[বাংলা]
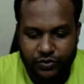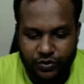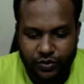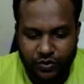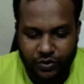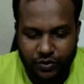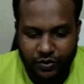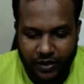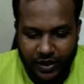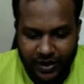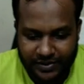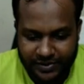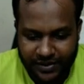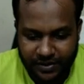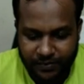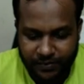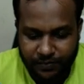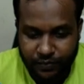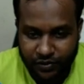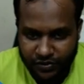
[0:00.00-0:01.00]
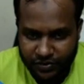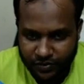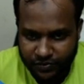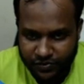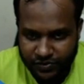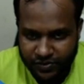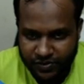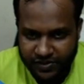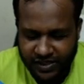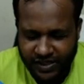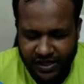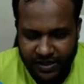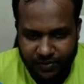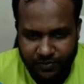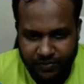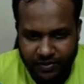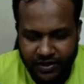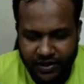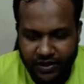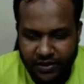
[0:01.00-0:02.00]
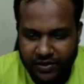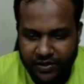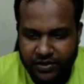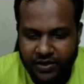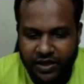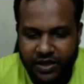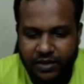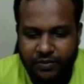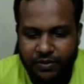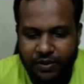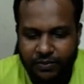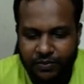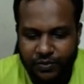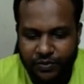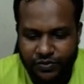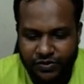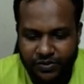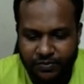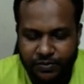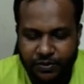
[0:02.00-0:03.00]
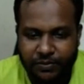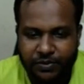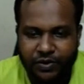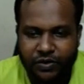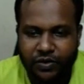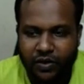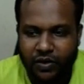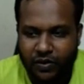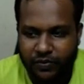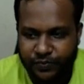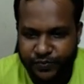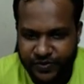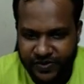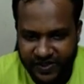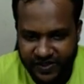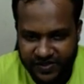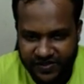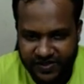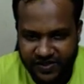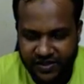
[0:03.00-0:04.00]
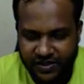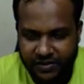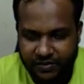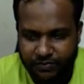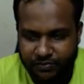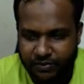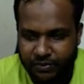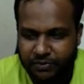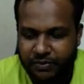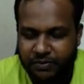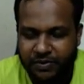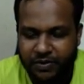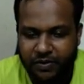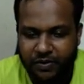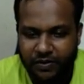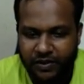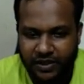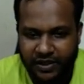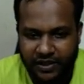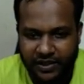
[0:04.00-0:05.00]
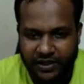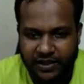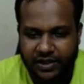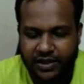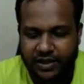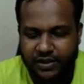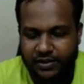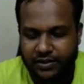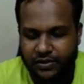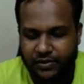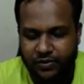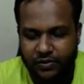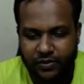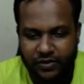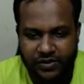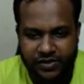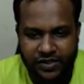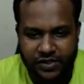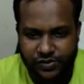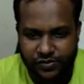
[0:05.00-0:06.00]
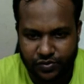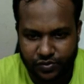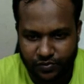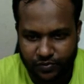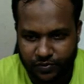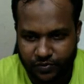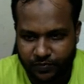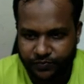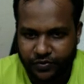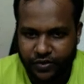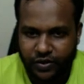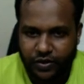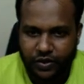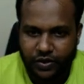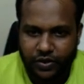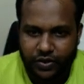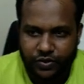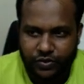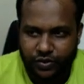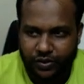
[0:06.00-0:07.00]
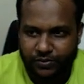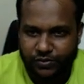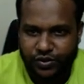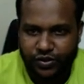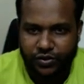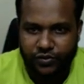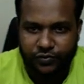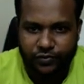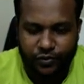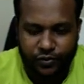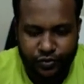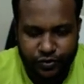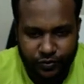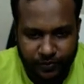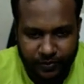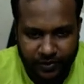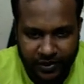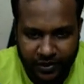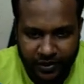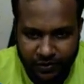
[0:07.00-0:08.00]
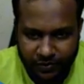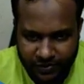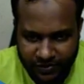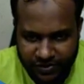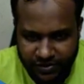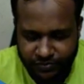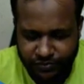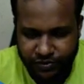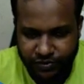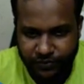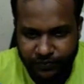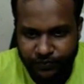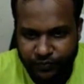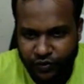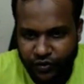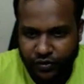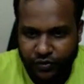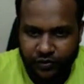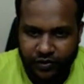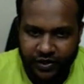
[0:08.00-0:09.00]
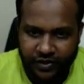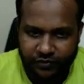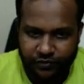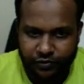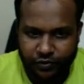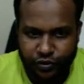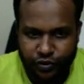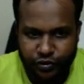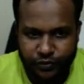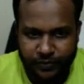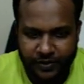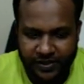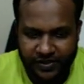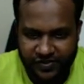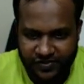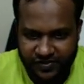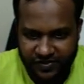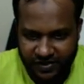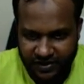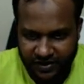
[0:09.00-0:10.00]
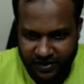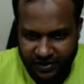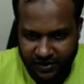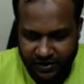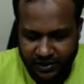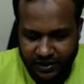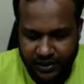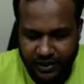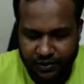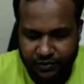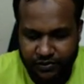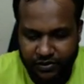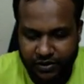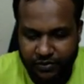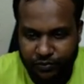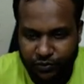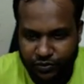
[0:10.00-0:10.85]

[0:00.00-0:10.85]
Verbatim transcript: তো আজকের পয়েন্টটা হচ্ছে যে আমরা কিভাবে হচ্ছে বিভিন্ন অবজেক্টের বা বিভিন্ন লেয়ারের কালারগুলোকে চেঞ্জ করব। তো আমি যখন ফটোশপ লেআউটে যাব এই ফটোশপ লেআউটটার